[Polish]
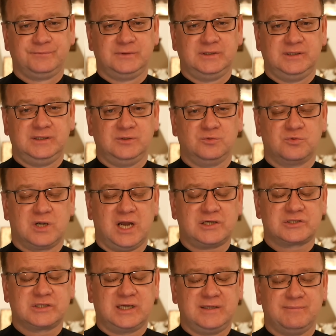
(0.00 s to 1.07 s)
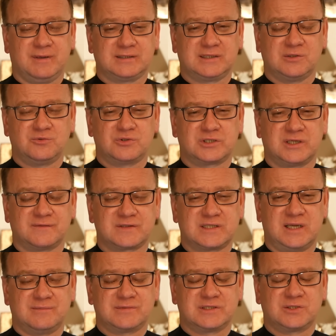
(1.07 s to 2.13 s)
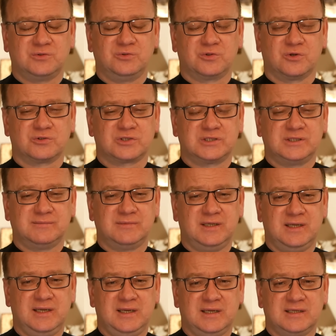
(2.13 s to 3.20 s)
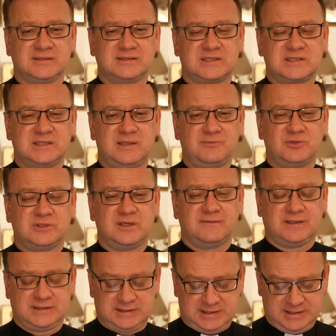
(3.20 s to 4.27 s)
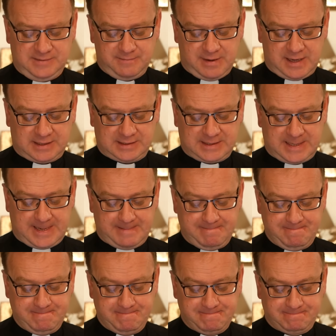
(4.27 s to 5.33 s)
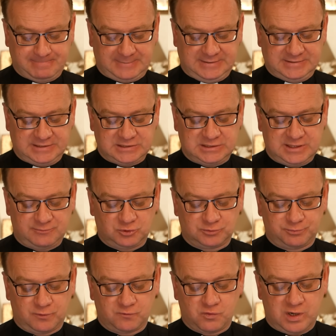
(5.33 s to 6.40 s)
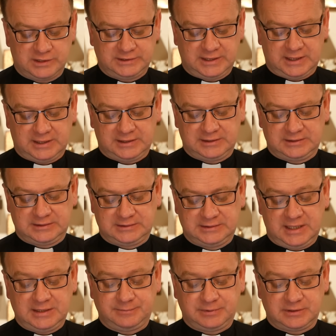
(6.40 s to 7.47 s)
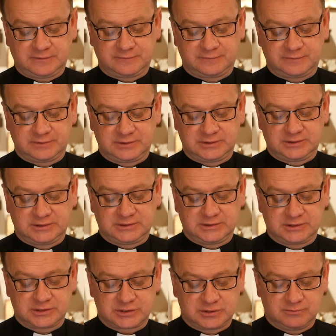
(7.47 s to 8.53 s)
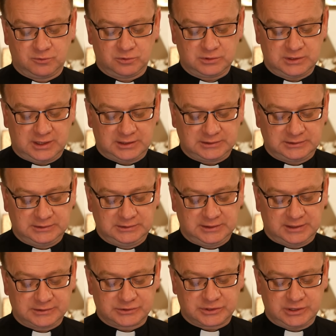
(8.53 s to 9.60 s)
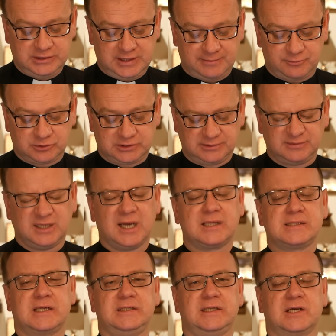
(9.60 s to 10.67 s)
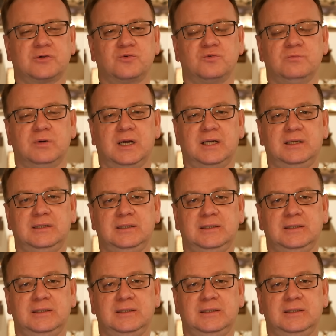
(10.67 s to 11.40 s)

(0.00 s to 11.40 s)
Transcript: i Łukasza, i Mateusza w całym cyklu rocznym. Zaczynamy od Ewangelii Marka i zaczynamy od powołania e, najpierw e, Szymona i Andrzeja, potem Jana i Jakuba